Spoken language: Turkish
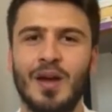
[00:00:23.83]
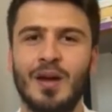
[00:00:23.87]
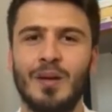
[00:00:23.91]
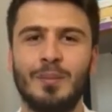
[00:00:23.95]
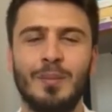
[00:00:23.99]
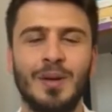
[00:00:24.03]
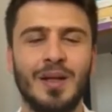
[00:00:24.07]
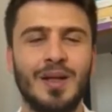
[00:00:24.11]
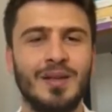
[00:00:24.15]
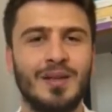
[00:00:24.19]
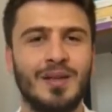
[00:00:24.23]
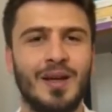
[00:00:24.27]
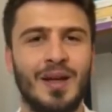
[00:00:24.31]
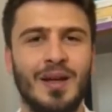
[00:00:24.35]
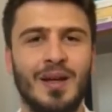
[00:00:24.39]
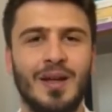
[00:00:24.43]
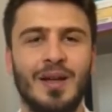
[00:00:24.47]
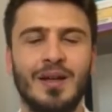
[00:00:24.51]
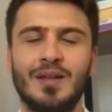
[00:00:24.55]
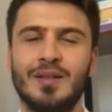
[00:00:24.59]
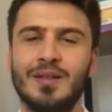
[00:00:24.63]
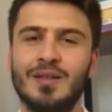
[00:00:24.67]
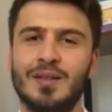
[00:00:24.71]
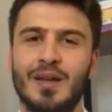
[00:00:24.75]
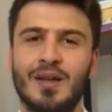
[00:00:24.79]
Beni daha
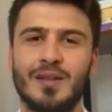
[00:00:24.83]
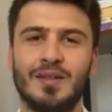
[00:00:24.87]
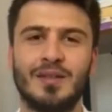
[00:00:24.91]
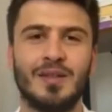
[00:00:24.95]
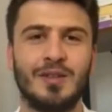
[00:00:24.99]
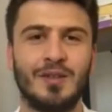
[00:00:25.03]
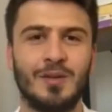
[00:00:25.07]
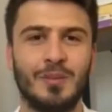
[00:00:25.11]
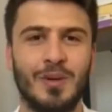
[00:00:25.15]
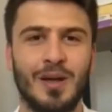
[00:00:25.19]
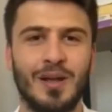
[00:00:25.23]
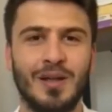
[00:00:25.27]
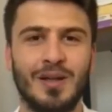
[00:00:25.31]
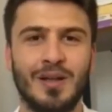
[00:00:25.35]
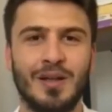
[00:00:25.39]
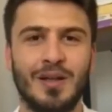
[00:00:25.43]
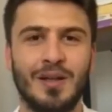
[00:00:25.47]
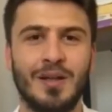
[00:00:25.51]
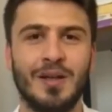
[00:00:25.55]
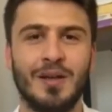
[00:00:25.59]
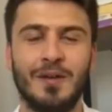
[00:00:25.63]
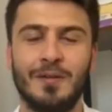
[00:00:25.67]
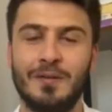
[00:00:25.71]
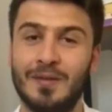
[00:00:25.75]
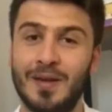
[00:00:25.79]
yakından tanımak,
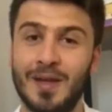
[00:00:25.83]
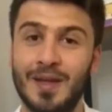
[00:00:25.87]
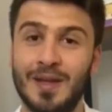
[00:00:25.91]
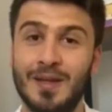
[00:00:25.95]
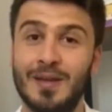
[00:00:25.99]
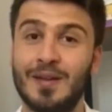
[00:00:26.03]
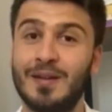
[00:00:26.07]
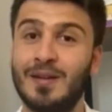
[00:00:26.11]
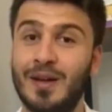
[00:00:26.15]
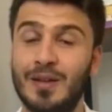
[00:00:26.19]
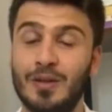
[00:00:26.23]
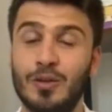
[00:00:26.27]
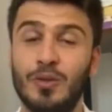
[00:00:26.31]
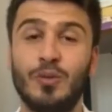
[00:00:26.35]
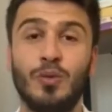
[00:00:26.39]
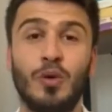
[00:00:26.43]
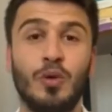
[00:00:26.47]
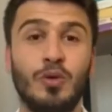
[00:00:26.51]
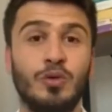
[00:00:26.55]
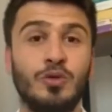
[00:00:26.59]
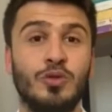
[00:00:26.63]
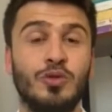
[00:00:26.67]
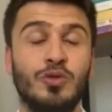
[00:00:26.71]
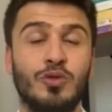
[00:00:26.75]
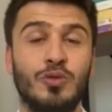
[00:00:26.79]
ve randevu
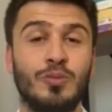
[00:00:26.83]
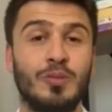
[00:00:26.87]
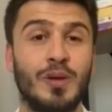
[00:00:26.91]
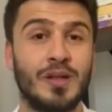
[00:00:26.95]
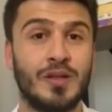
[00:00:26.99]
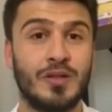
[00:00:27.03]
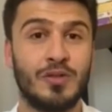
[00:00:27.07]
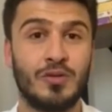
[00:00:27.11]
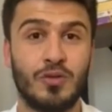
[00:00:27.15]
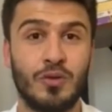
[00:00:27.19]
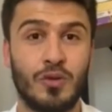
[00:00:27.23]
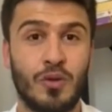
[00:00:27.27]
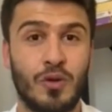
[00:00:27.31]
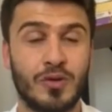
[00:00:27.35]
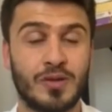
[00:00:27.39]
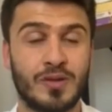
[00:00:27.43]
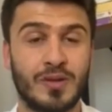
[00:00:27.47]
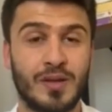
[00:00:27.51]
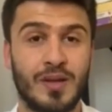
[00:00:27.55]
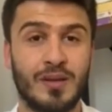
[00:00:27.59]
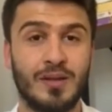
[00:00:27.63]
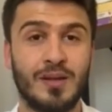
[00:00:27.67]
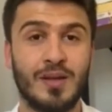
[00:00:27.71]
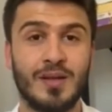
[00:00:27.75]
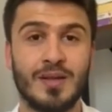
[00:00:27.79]
oluşturmak
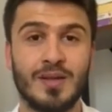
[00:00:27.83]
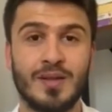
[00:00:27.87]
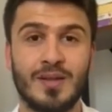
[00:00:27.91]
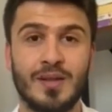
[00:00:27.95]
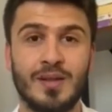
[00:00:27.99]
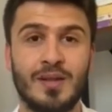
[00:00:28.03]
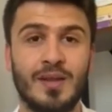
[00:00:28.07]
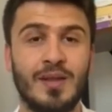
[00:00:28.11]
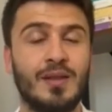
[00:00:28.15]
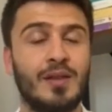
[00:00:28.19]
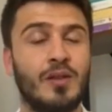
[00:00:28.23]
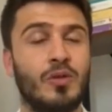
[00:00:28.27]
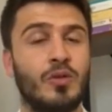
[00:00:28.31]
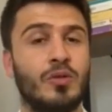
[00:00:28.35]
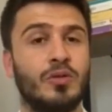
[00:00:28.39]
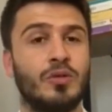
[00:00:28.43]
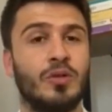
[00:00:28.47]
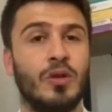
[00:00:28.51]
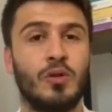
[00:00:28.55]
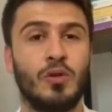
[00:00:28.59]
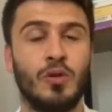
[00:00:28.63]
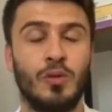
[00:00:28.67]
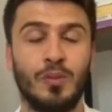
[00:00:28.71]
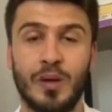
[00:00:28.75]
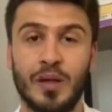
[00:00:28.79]
istiyorsan
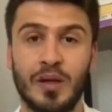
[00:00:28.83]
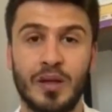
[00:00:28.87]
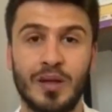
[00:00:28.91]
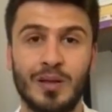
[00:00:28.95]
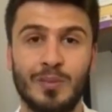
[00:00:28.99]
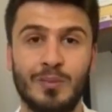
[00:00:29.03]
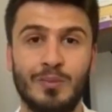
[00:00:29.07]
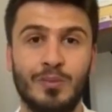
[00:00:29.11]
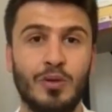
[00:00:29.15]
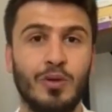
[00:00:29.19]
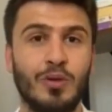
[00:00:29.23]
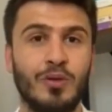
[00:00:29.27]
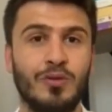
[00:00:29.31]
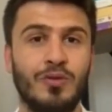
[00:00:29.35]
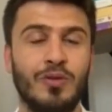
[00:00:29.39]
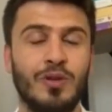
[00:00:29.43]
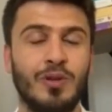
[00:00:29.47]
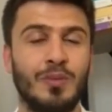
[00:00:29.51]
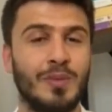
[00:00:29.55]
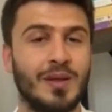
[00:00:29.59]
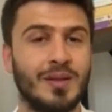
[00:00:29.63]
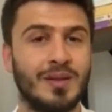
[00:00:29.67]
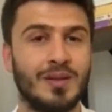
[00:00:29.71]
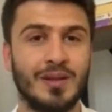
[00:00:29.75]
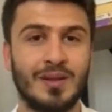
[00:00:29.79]
stetena.com'a girip
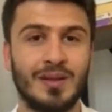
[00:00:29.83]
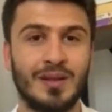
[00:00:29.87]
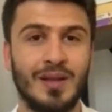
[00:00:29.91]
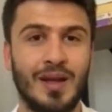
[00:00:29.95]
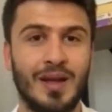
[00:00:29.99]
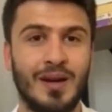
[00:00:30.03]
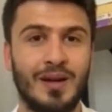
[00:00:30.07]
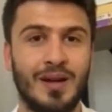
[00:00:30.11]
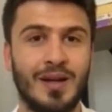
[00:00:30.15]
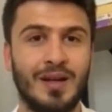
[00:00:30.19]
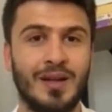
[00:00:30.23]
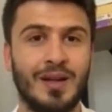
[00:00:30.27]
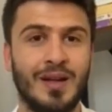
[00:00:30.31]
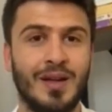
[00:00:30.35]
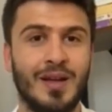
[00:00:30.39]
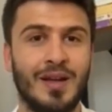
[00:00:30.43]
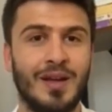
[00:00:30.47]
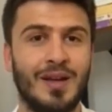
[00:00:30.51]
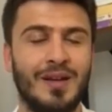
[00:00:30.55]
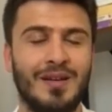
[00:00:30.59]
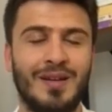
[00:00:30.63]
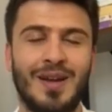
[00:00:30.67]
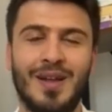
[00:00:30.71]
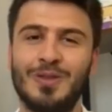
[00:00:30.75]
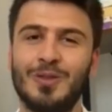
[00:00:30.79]
profilime tıklayarak
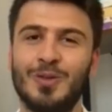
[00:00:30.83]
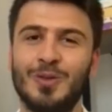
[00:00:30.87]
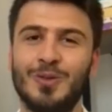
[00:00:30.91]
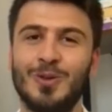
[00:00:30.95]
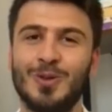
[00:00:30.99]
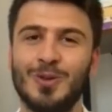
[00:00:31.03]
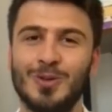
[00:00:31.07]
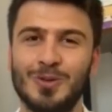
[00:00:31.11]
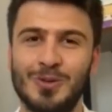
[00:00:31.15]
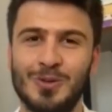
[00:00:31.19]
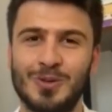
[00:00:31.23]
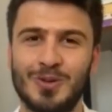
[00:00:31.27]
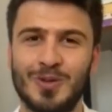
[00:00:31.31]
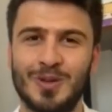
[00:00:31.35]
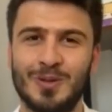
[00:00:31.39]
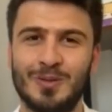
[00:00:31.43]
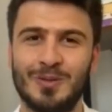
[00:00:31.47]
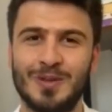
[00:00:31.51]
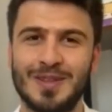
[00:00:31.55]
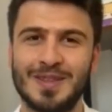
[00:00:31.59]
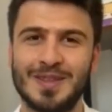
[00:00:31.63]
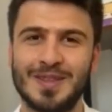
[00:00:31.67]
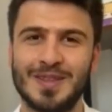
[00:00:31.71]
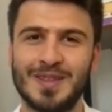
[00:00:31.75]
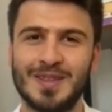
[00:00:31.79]
randevu
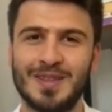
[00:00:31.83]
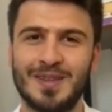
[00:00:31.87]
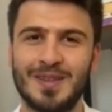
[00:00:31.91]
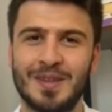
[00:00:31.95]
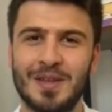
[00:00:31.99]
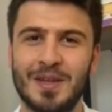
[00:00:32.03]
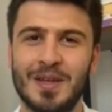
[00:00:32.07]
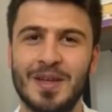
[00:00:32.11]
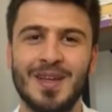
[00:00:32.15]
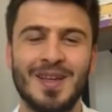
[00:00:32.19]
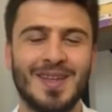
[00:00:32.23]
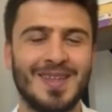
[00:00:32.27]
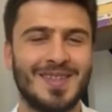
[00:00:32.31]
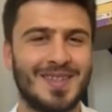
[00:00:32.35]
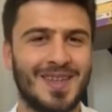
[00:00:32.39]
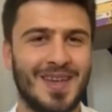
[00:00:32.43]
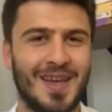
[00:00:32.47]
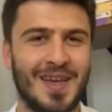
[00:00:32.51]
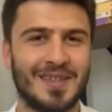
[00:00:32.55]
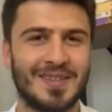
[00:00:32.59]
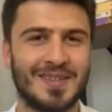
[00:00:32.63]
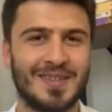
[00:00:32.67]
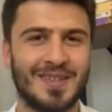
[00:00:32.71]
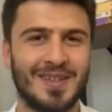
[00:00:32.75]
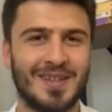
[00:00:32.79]
oluşturabilirsin.
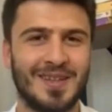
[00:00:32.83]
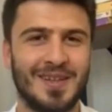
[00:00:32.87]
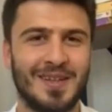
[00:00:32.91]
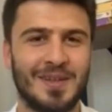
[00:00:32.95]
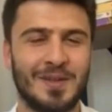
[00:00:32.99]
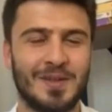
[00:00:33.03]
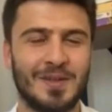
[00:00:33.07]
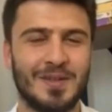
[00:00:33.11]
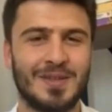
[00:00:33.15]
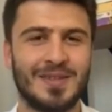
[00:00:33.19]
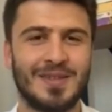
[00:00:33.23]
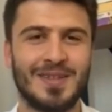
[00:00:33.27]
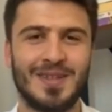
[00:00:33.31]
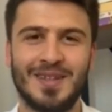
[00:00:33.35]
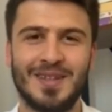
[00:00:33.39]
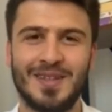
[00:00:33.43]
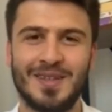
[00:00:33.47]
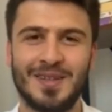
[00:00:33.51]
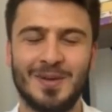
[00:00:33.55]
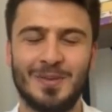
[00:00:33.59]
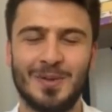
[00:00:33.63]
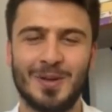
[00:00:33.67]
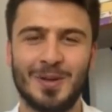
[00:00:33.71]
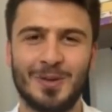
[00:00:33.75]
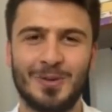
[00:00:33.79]
Seanslara seni
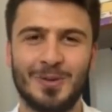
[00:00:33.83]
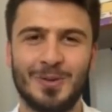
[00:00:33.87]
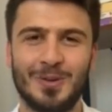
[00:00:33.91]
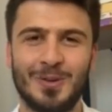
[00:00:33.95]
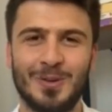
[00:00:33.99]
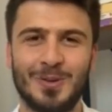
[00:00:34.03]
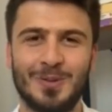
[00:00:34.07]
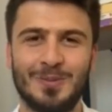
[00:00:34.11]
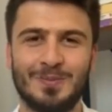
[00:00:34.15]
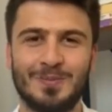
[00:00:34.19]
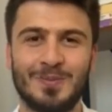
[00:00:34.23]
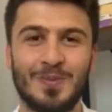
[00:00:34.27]
de bekliyorum.